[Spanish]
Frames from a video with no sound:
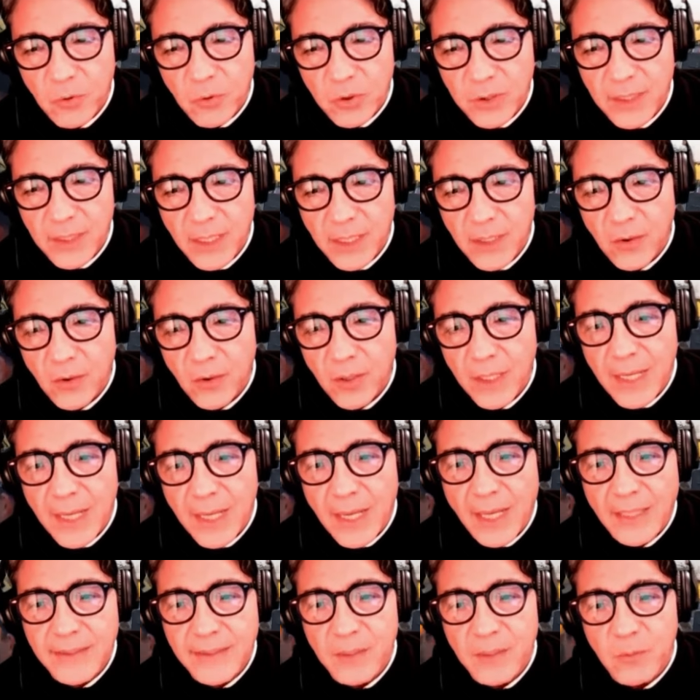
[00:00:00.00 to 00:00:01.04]
El Porteño
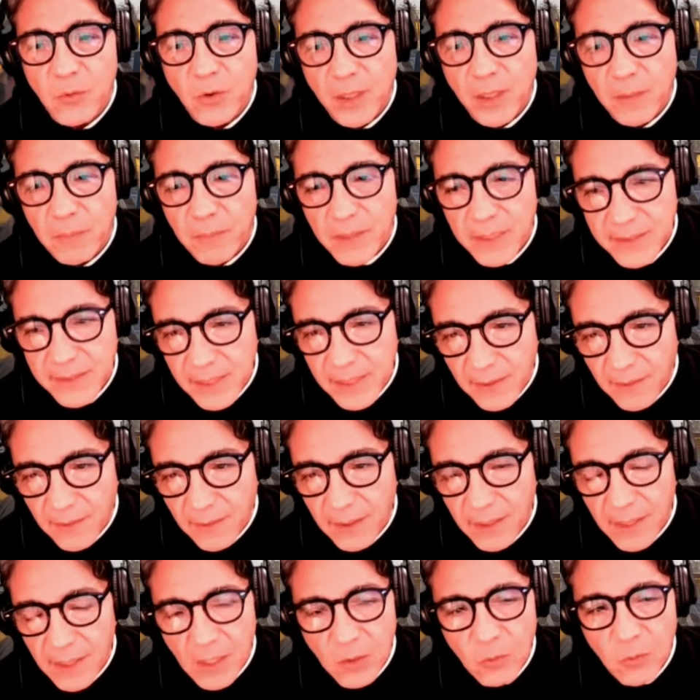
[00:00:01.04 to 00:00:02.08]
hacemos
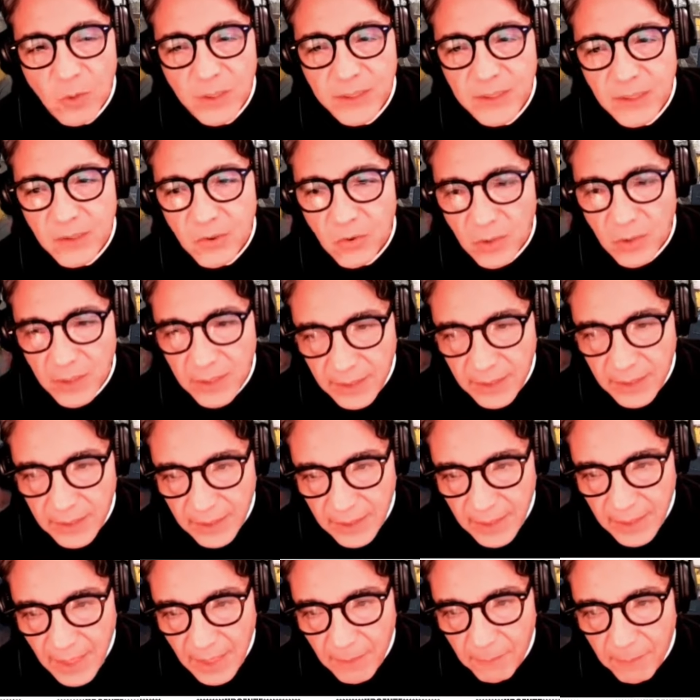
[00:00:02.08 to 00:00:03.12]
expresiva nuestra
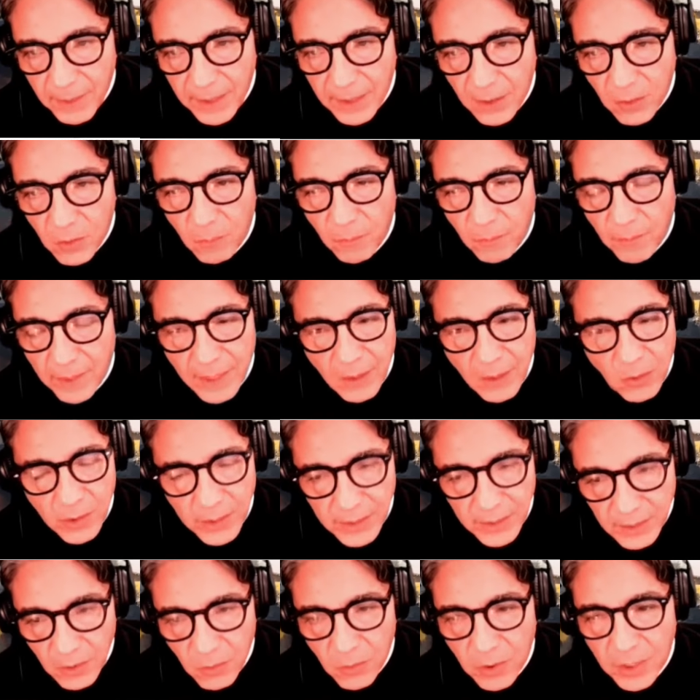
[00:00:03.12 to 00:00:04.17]
solidaridad para con
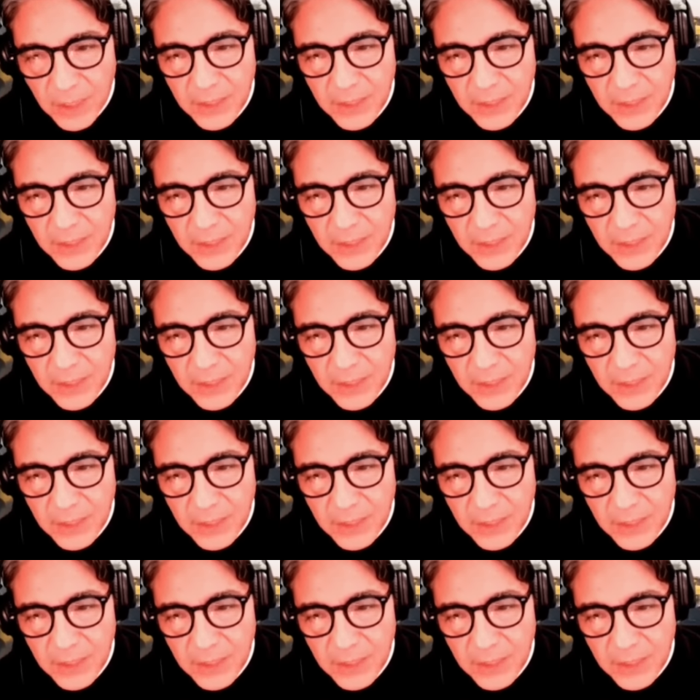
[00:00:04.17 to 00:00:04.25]
estas